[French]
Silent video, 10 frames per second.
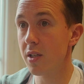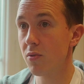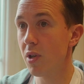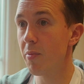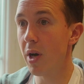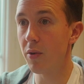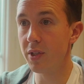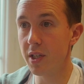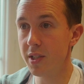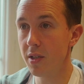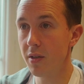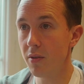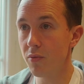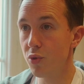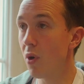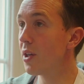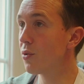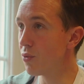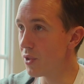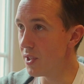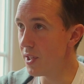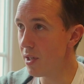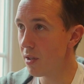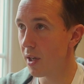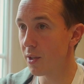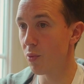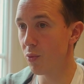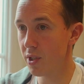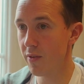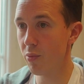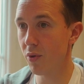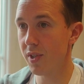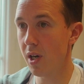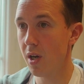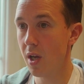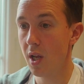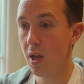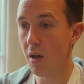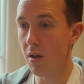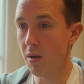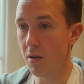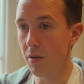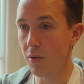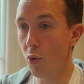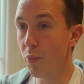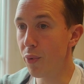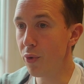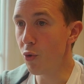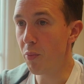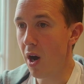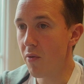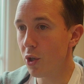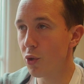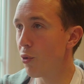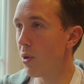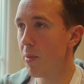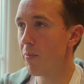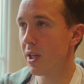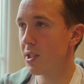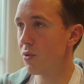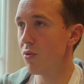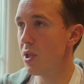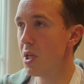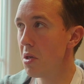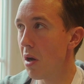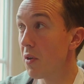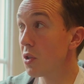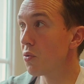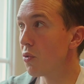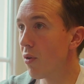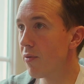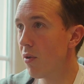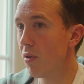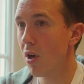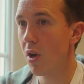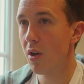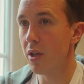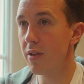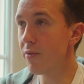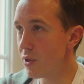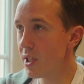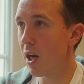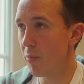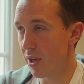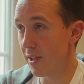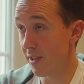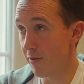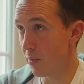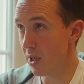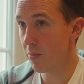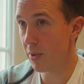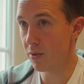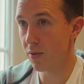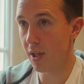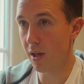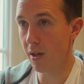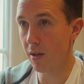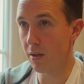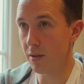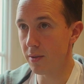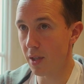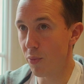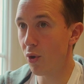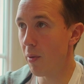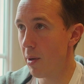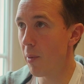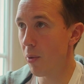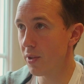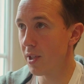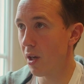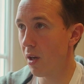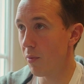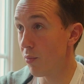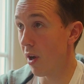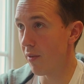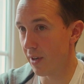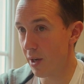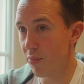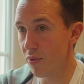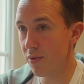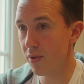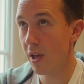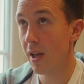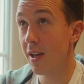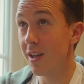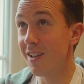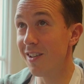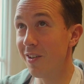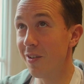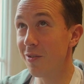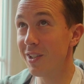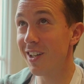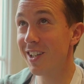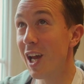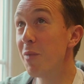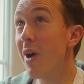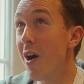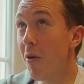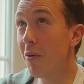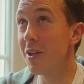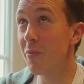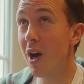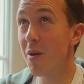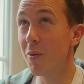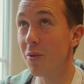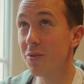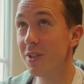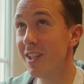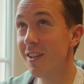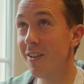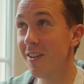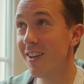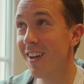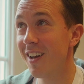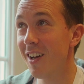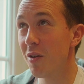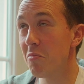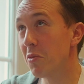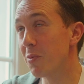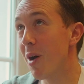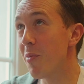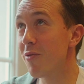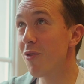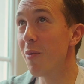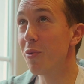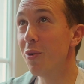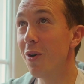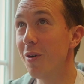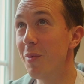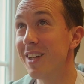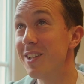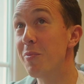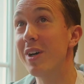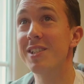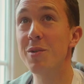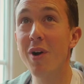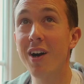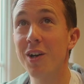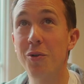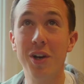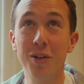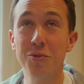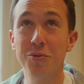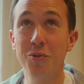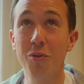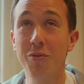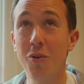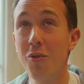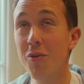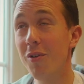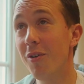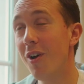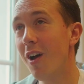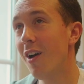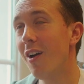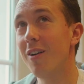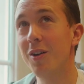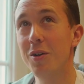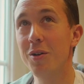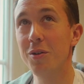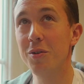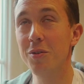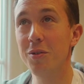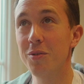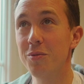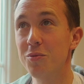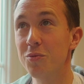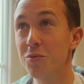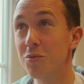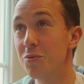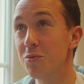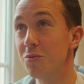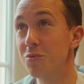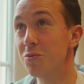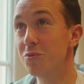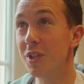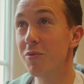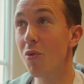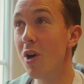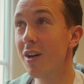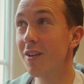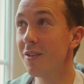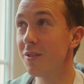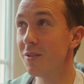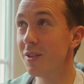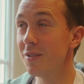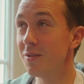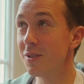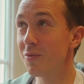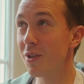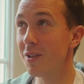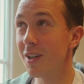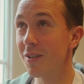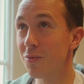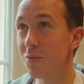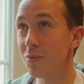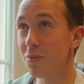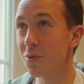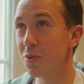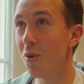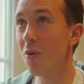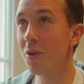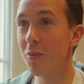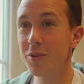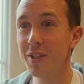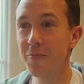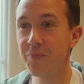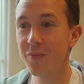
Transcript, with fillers: question de la parentalité, vouloir être outillé, être motivé pour ça. Euh, on peut ne pas avoir de problème particulier avec son enfant et venir à PSFP parce que ça, ça peut quand même apporter un, vrai plus. Et euh, on va dire, quel parent n'est pas à un moment donné, je sais pas, parfois un peu bah, dépassé par la colère de son enfant ou, des fois, des, fois on, on, se sent, comment dire,